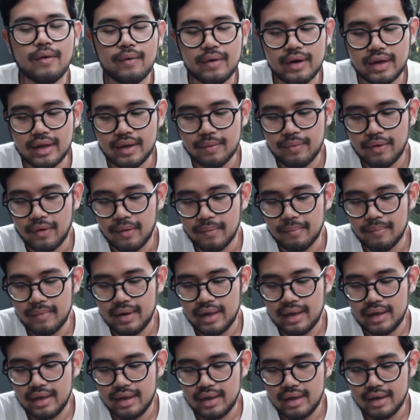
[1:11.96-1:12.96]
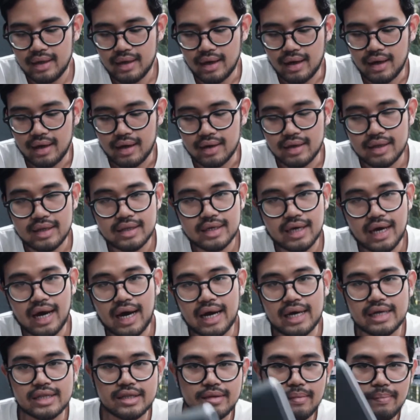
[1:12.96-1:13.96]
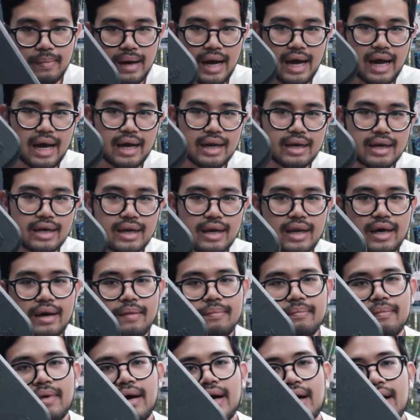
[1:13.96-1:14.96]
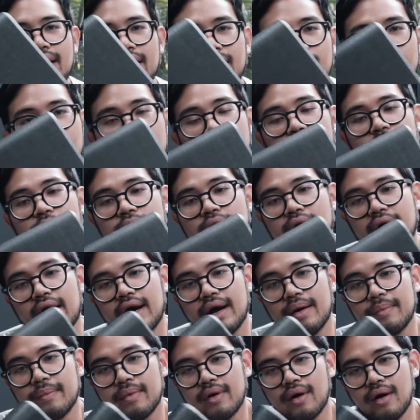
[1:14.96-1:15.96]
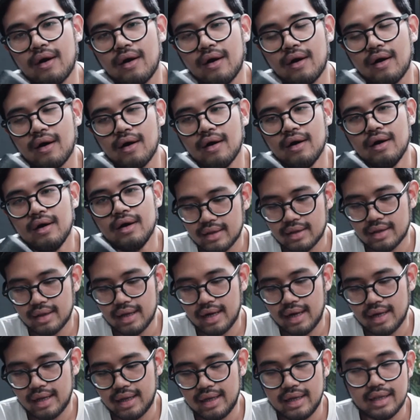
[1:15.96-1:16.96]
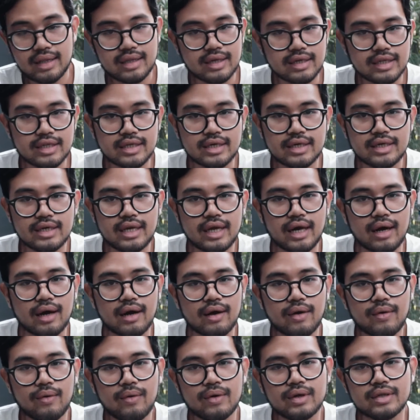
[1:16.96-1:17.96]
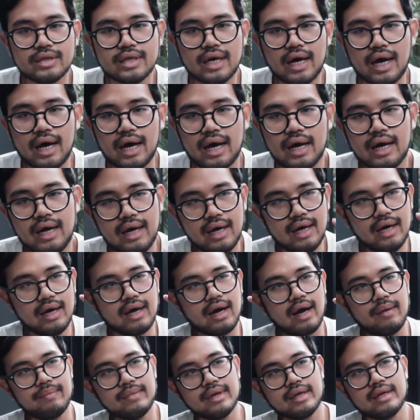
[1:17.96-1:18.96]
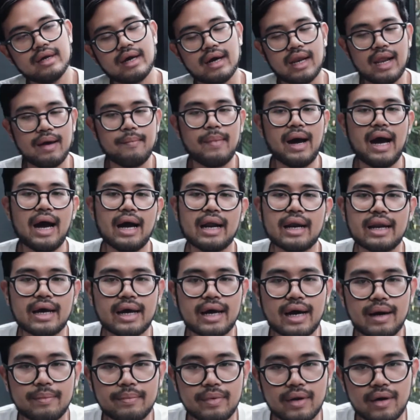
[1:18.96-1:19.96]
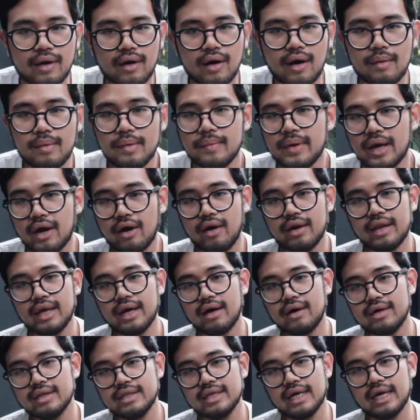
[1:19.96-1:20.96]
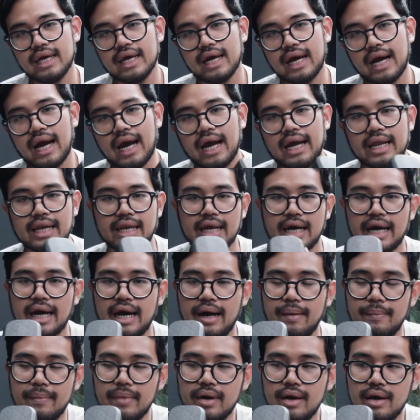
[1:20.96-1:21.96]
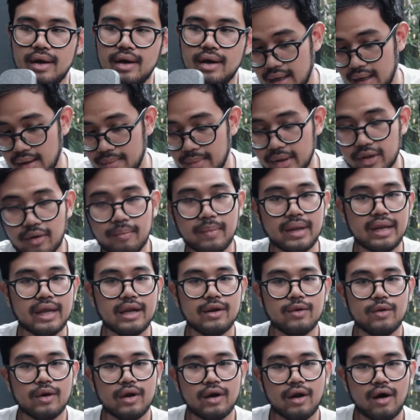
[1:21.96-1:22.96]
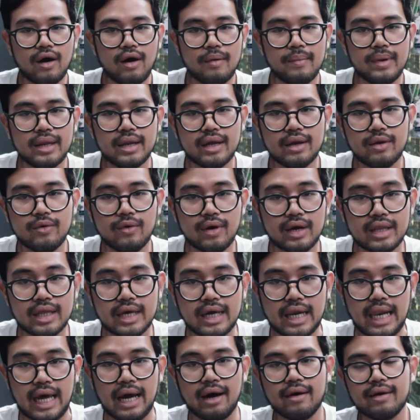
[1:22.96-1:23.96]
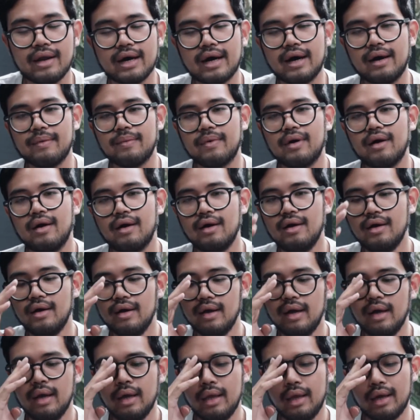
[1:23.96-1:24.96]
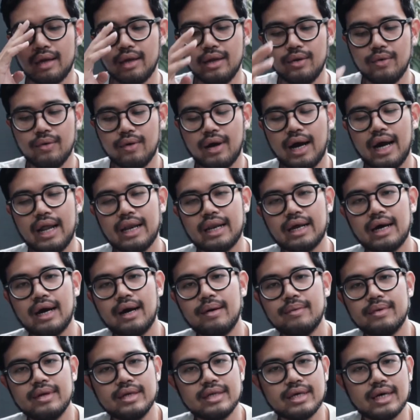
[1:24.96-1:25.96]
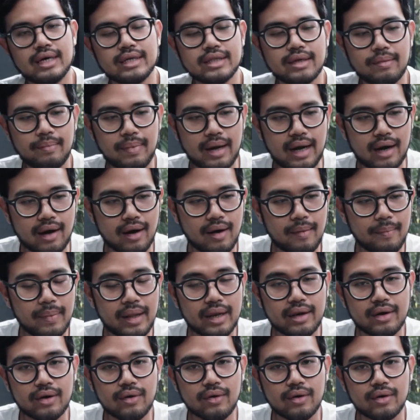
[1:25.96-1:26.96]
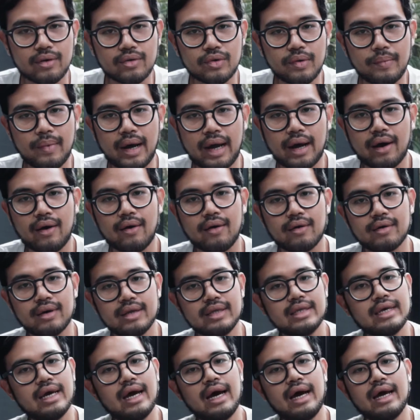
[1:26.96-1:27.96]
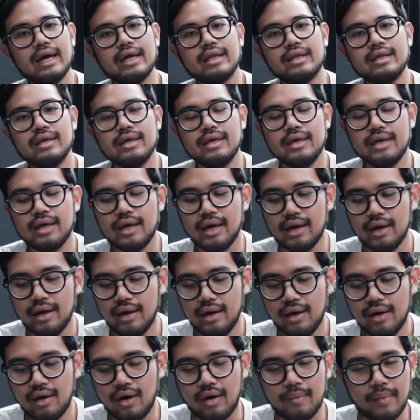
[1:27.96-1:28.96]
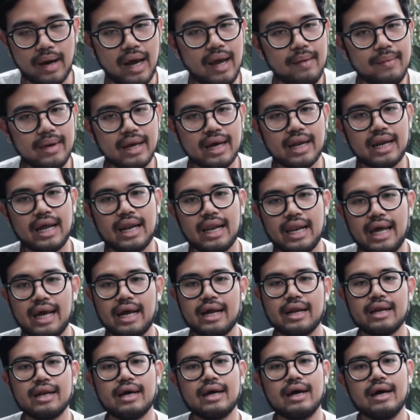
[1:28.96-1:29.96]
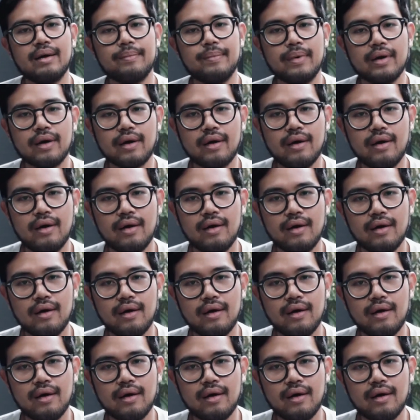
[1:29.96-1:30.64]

วันนี้ผมมี DJI Spark นะครับมารีวิวนะครับก็ถ้าคิดจะซื้อเนี่ยควรจะคำนึงถึงอะไรบ้างนะครับ แล้วก็มันมีข้อดีข้อเสียยังไงนะครับไม่ต้องบินให้ดูแล้วเนาะเขาบินให้ดูกันเยอะแล้วนะครับก็อย่างที่รู้กันนะครับ DJI Spark ก็เป็นโดรนตัวใหม่ของ DJI ที่ออกมาให้มีขนาดเล็กนะครับแล้วก็